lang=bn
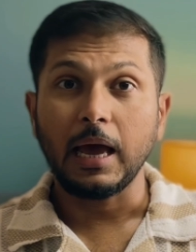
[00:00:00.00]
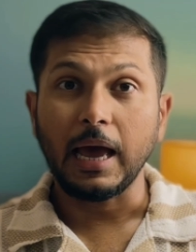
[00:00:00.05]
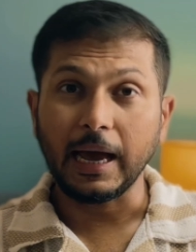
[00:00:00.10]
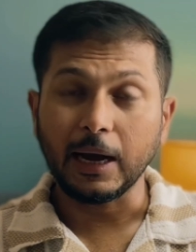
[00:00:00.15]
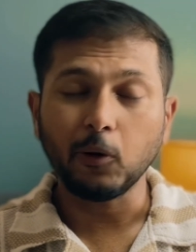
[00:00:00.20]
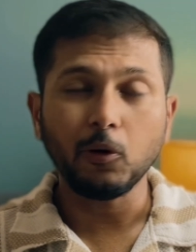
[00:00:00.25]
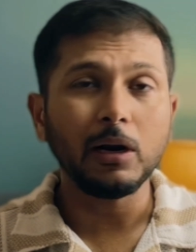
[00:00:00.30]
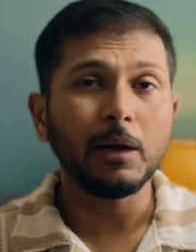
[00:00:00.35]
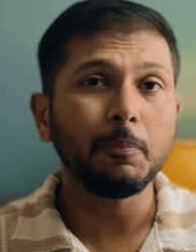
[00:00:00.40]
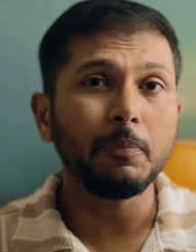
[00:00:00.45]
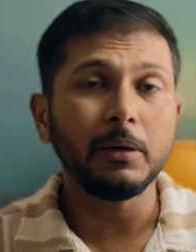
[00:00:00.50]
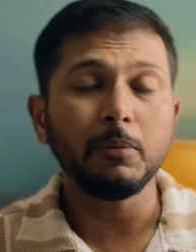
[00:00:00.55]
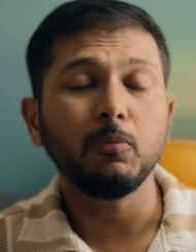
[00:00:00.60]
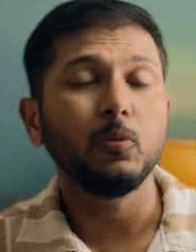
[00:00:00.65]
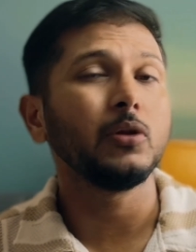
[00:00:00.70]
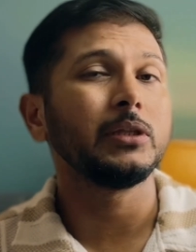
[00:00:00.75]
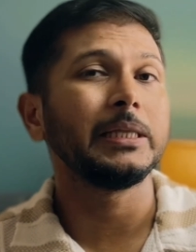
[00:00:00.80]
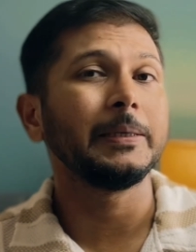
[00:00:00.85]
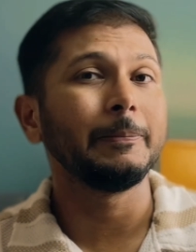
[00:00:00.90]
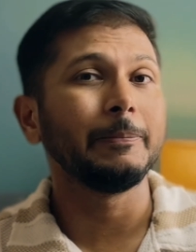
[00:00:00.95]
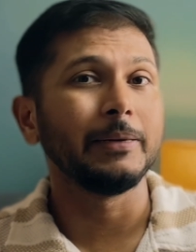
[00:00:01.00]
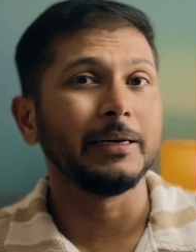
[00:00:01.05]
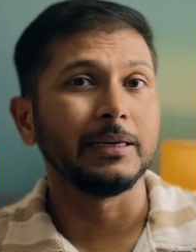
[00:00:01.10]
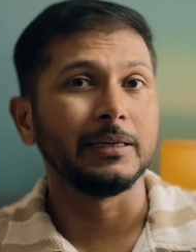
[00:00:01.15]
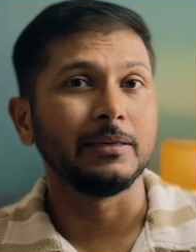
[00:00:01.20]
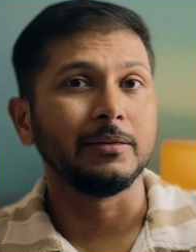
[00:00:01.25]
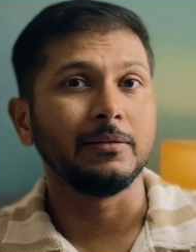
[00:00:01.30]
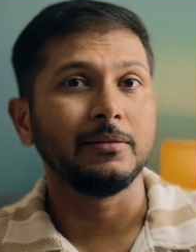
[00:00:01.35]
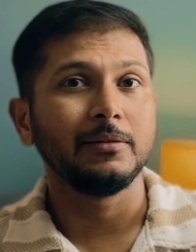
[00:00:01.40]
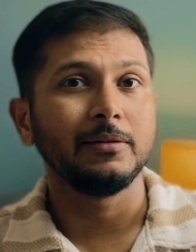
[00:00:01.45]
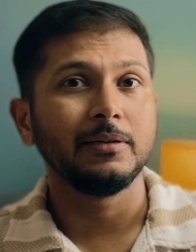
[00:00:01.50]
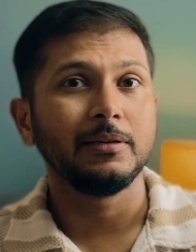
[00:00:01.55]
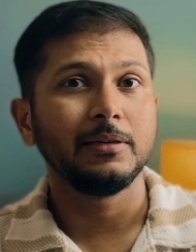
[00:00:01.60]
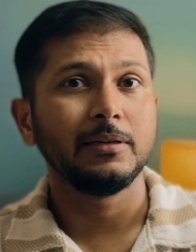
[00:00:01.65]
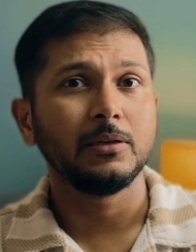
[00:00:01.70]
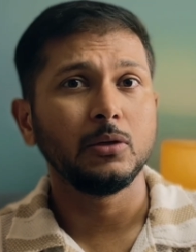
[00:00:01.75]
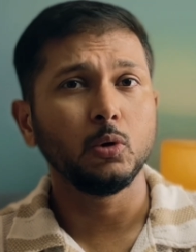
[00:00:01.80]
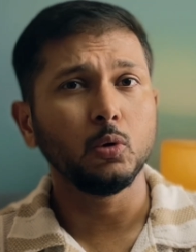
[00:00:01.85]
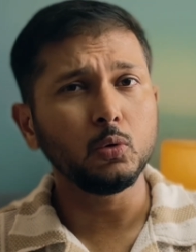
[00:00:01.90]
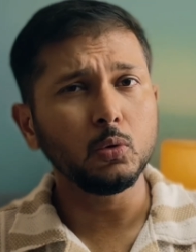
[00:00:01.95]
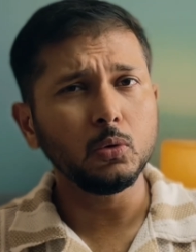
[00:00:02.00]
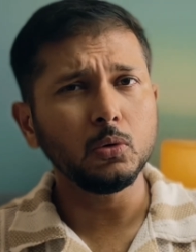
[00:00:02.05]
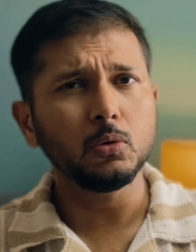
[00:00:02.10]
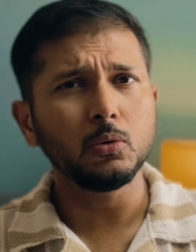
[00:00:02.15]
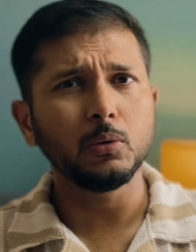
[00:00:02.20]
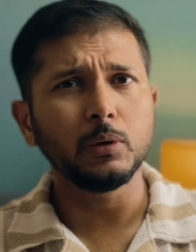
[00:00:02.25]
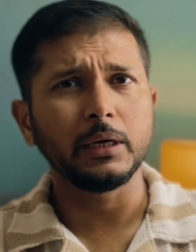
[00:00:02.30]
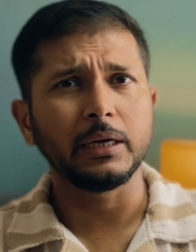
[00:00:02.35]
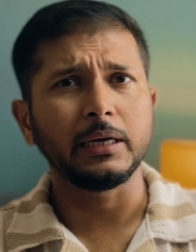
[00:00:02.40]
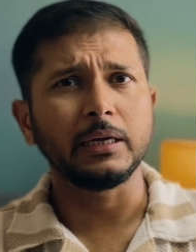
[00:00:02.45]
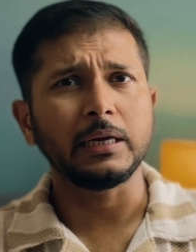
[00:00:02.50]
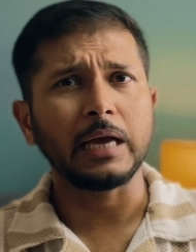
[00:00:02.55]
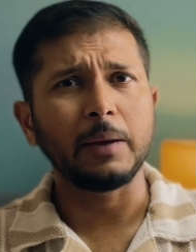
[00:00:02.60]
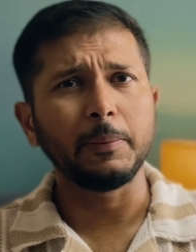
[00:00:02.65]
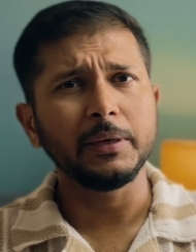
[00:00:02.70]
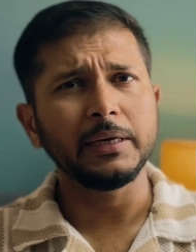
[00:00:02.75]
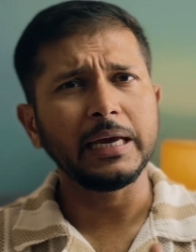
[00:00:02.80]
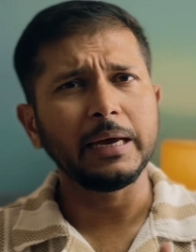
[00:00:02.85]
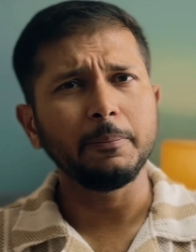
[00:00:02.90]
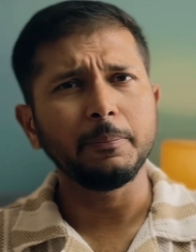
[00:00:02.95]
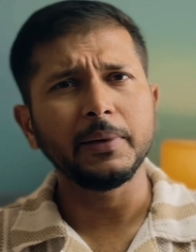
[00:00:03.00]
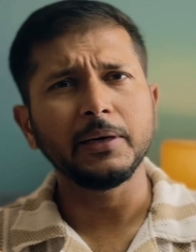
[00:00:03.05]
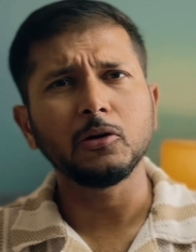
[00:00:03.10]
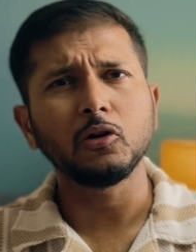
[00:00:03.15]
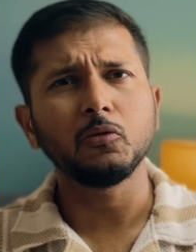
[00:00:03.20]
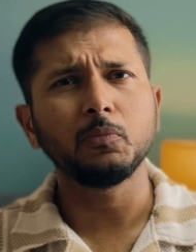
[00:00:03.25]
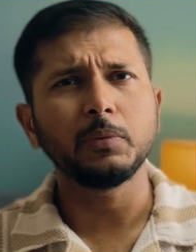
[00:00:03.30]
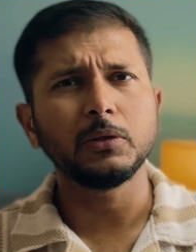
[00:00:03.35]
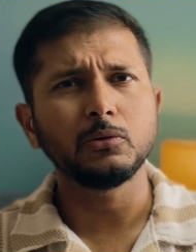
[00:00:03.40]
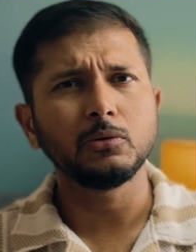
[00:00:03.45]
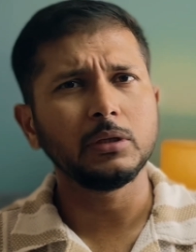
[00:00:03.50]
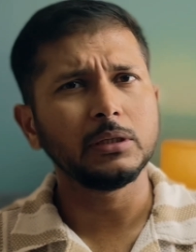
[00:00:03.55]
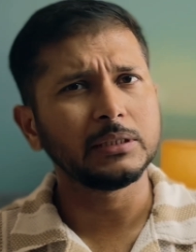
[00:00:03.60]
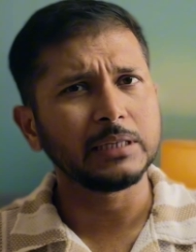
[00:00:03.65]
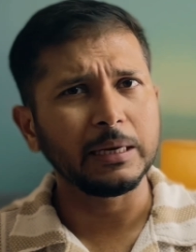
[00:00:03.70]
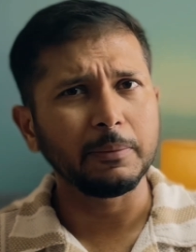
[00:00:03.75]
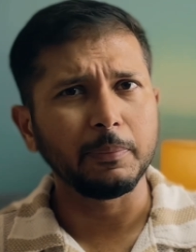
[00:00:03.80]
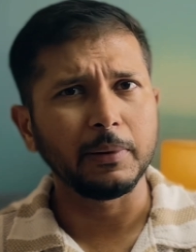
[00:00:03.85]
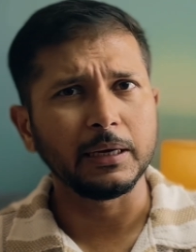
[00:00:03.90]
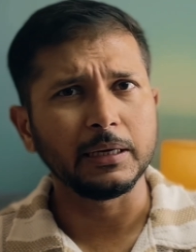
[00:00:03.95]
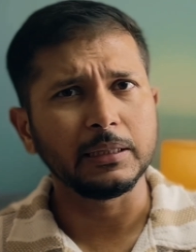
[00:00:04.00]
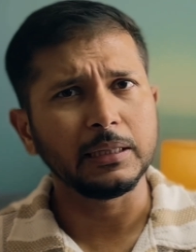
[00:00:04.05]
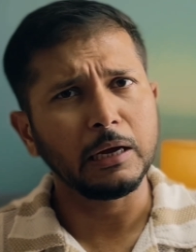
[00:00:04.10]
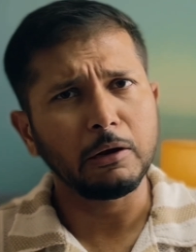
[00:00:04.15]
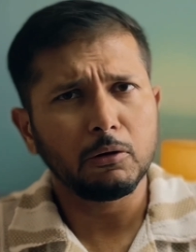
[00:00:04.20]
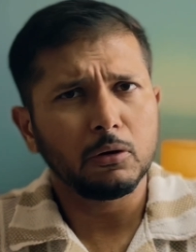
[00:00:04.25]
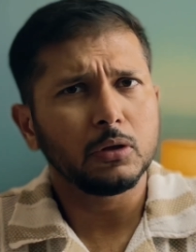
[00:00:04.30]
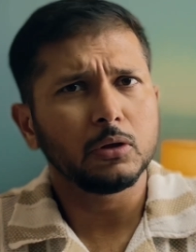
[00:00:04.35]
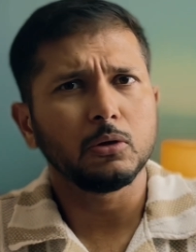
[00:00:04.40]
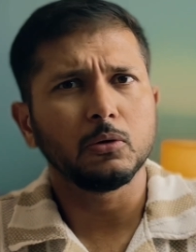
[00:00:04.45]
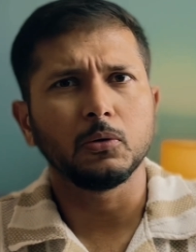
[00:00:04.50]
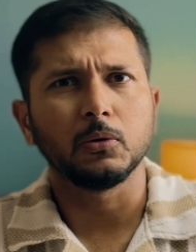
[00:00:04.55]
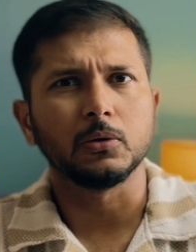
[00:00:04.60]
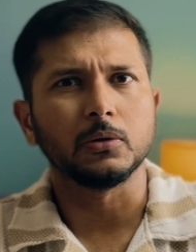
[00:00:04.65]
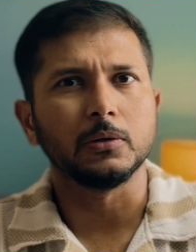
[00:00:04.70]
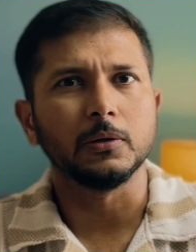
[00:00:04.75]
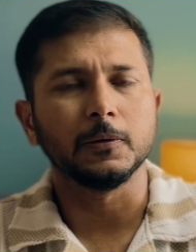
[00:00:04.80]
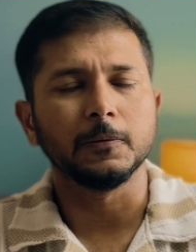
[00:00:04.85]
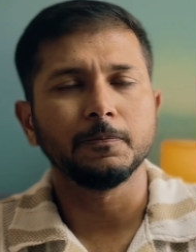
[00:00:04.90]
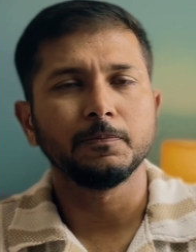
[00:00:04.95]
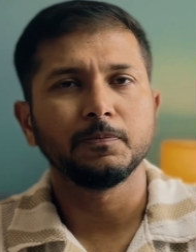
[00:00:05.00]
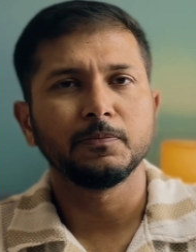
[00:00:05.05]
এখন আপনি বলতে পারেন নতুন করে আমি ক্যাম্পেইন কপি যদি ছাপাই তাহলে তো হতো